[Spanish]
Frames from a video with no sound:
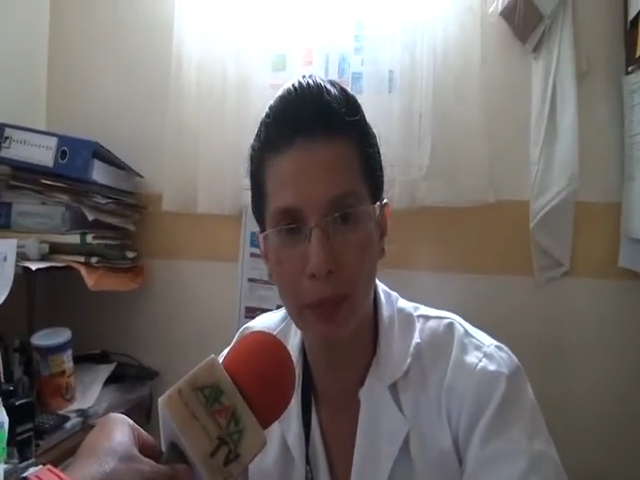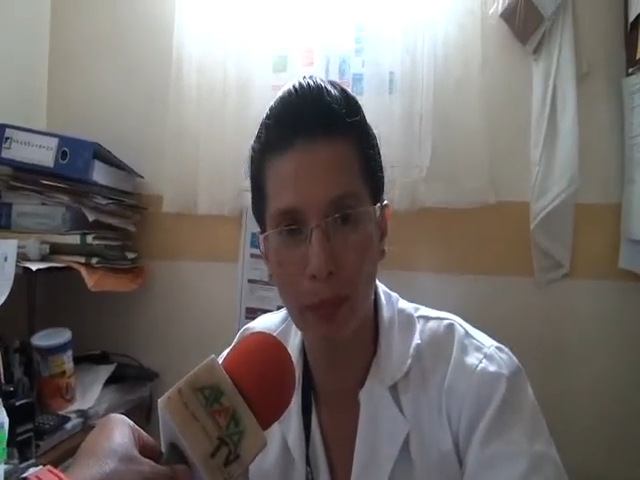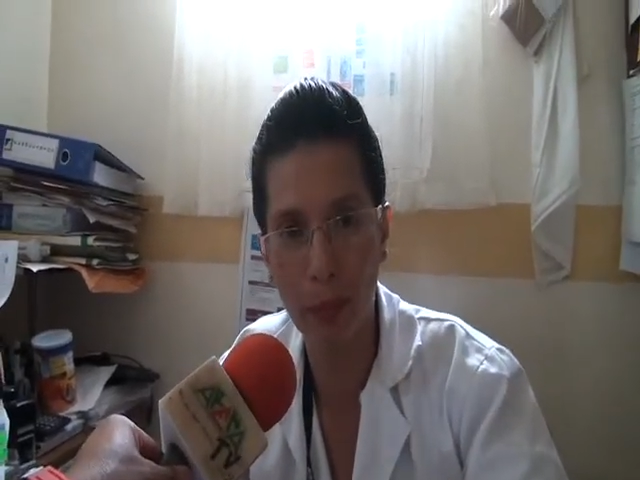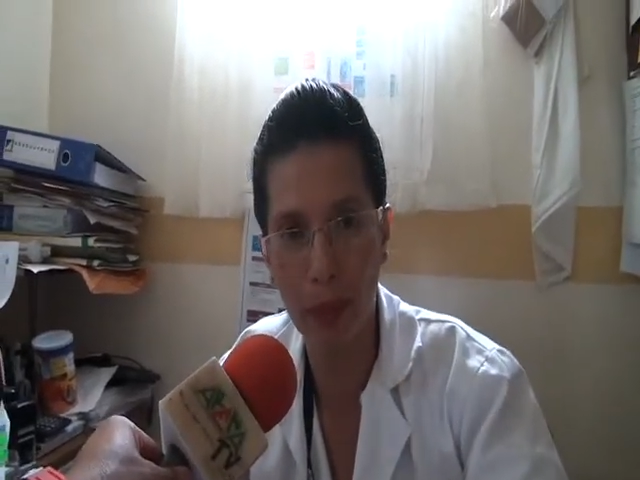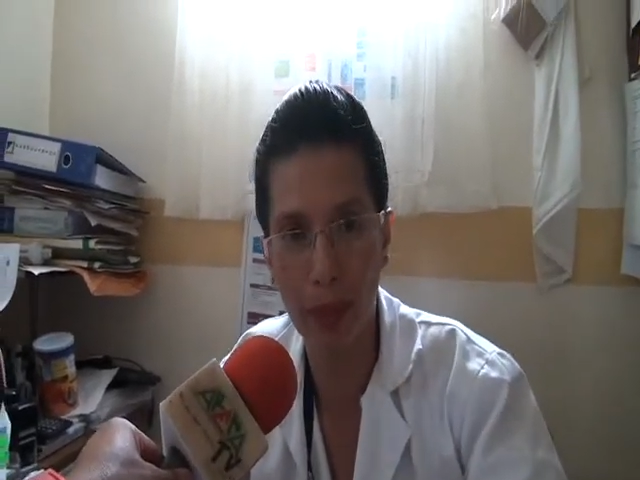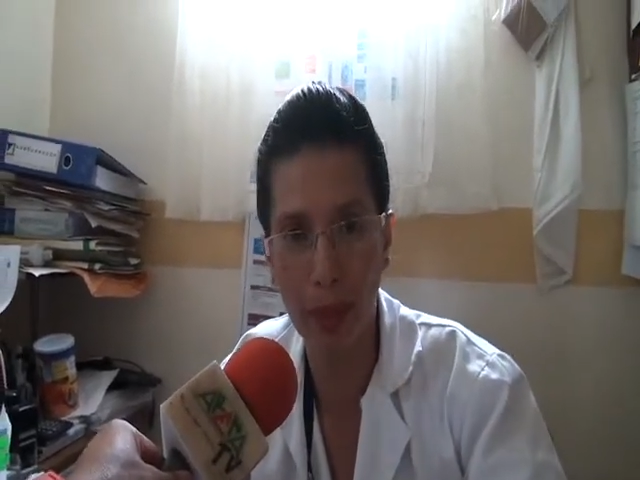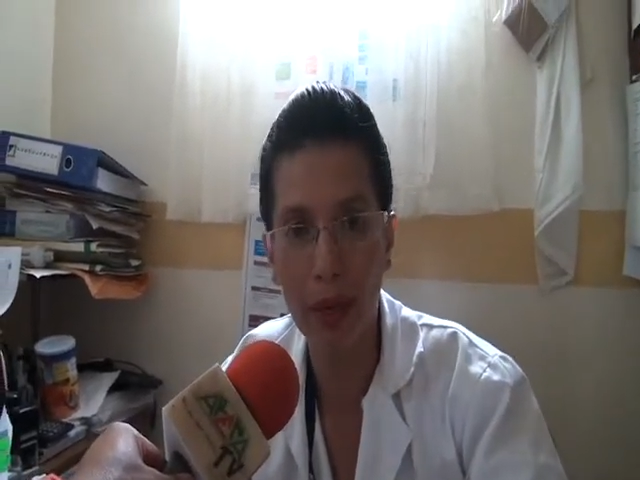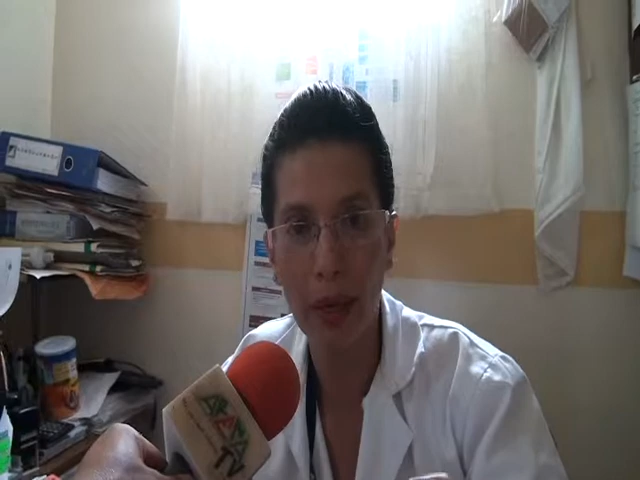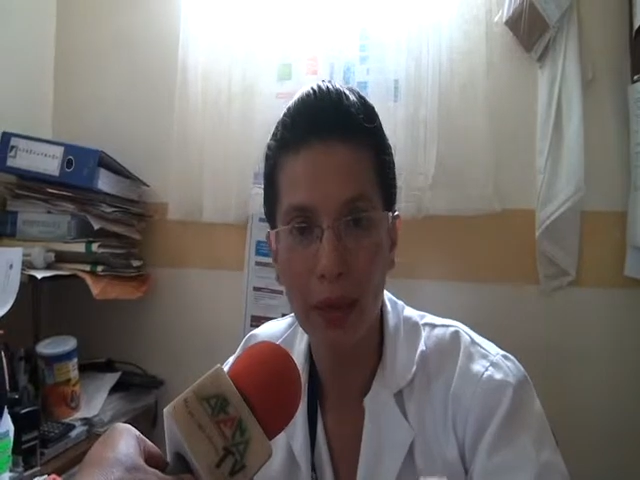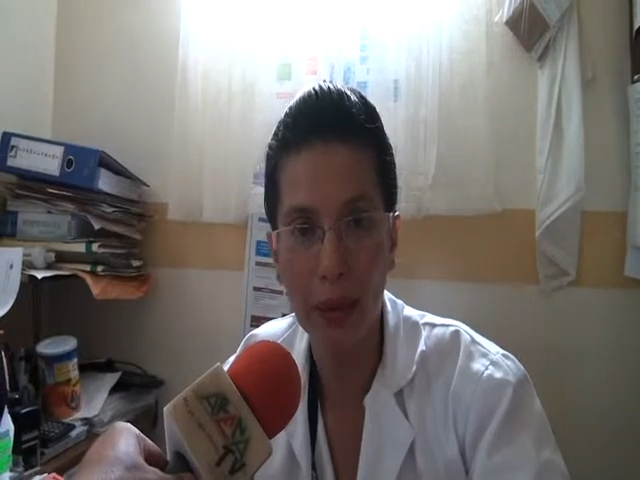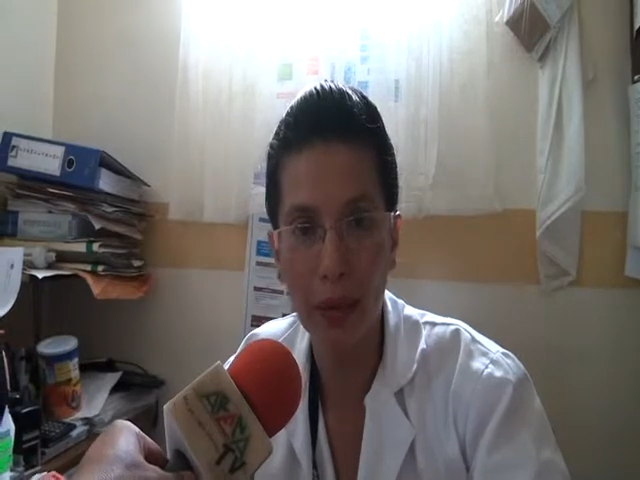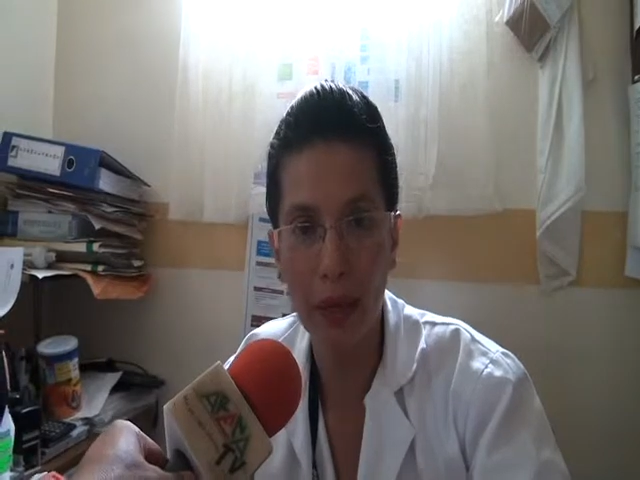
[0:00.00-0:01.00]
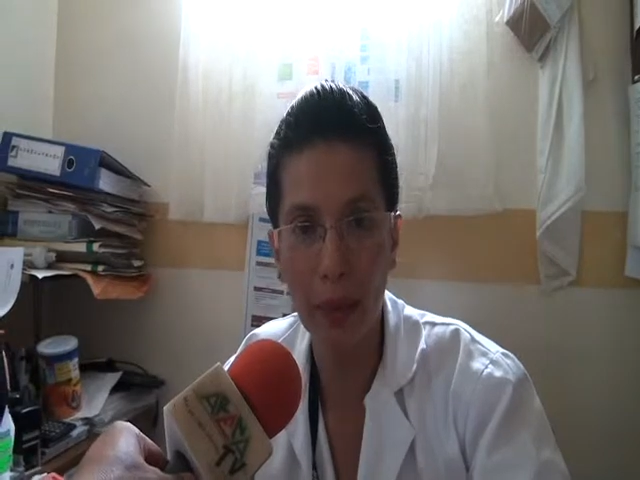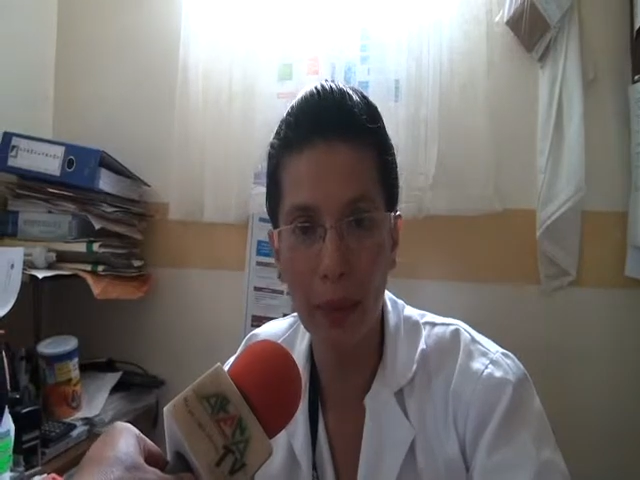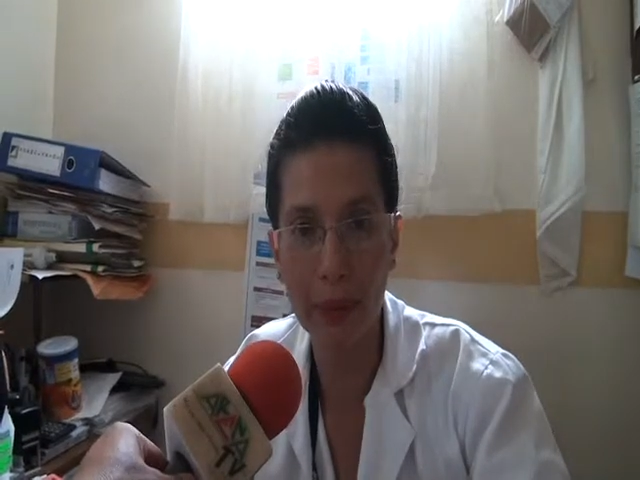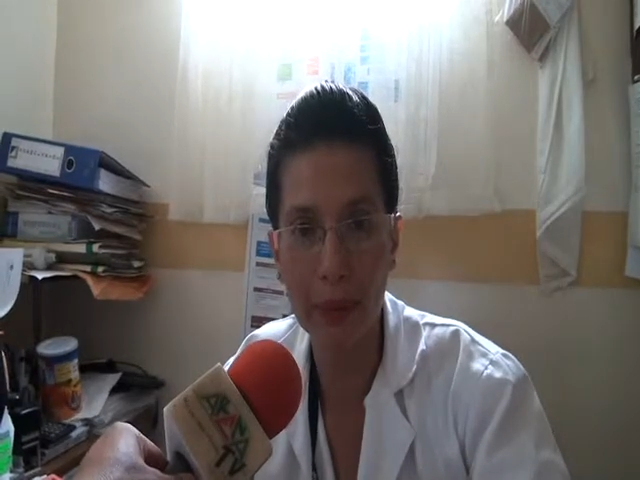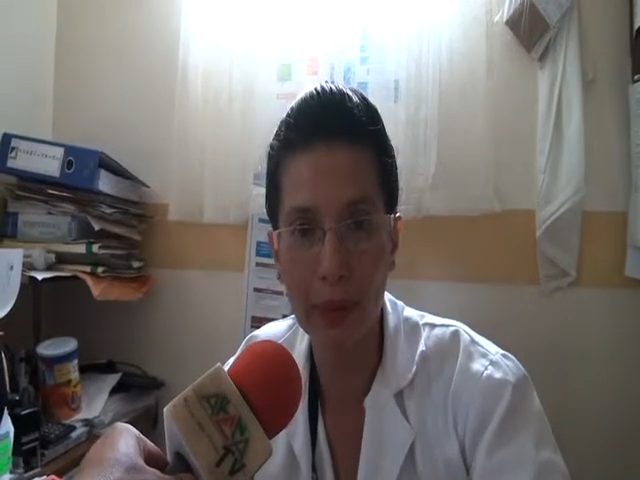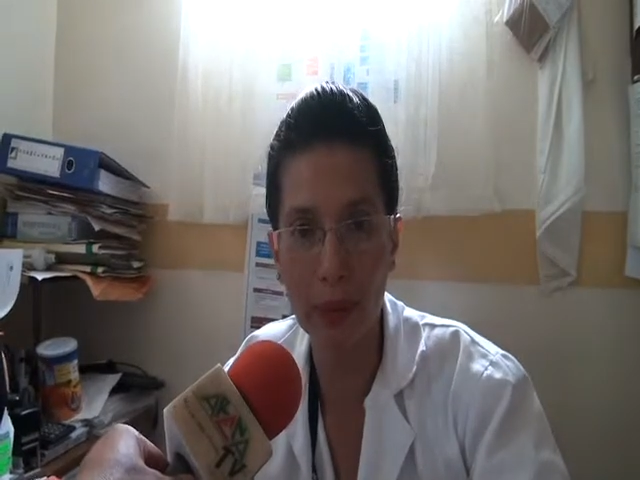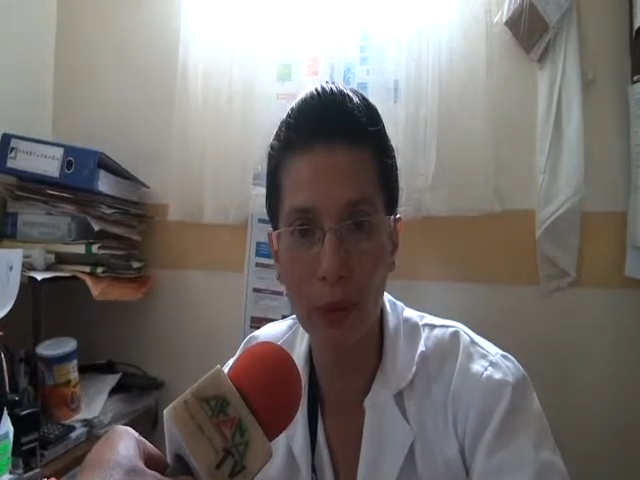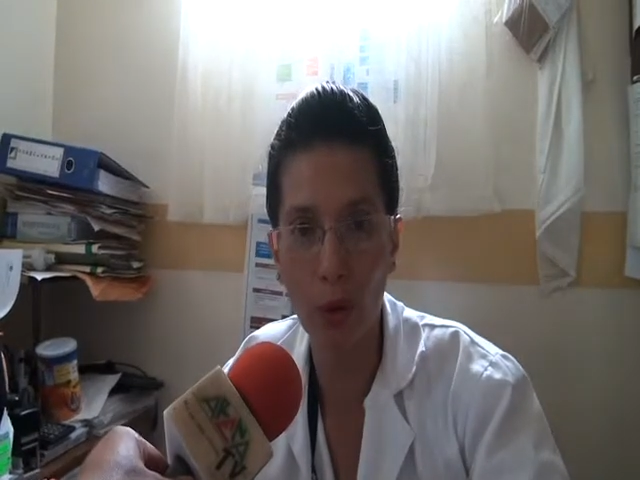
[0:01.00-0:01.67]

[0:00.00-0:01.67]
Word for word: de los niños o niñas